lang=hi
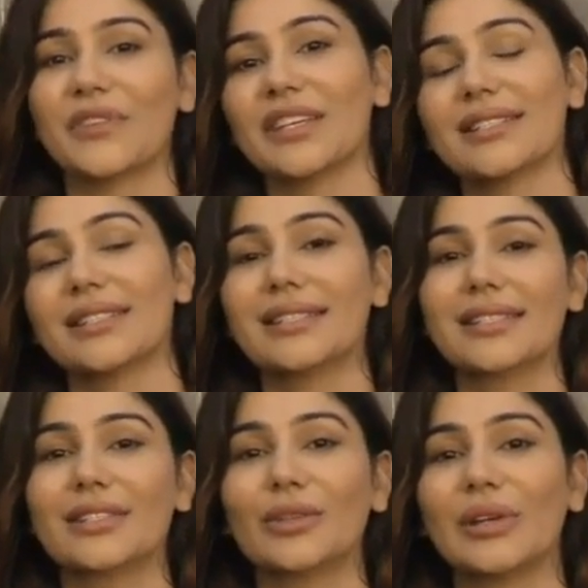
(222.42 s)
यस दिस
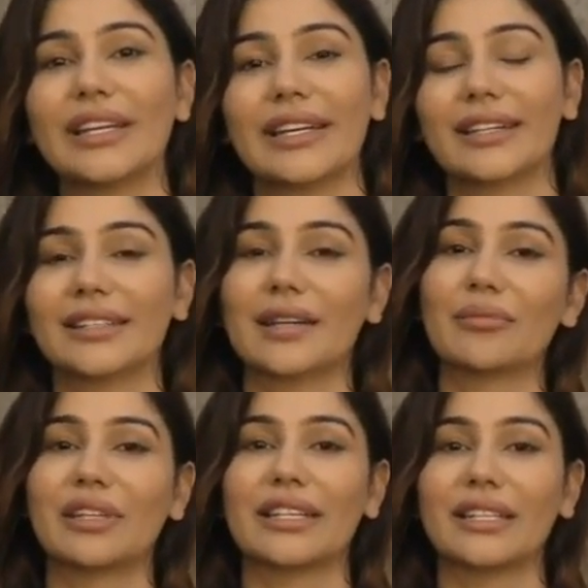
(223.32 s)
इज द ओनली कैरेक्टर आई
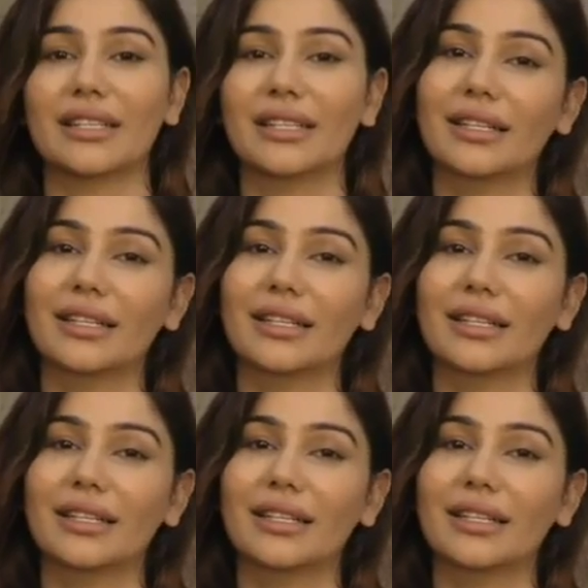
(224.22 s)
एम प्लेइंग